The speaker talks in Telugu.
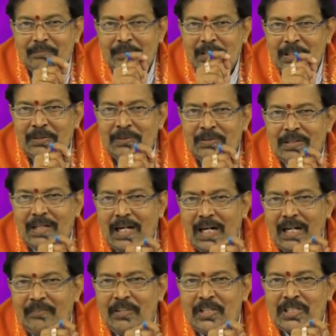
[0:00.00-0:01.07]
మీలో
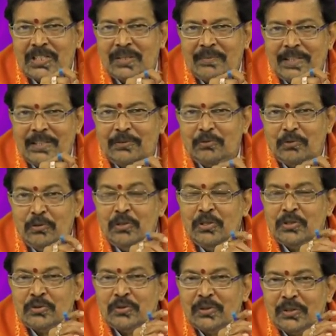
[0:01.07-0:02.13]
ఆవేశం అనేది
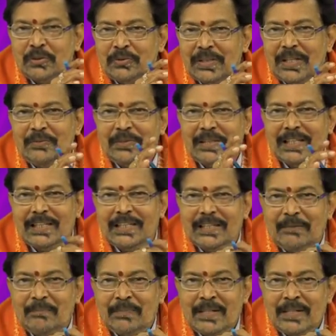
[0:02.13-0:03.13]
తొంగి చూడకుండా ఉండాలి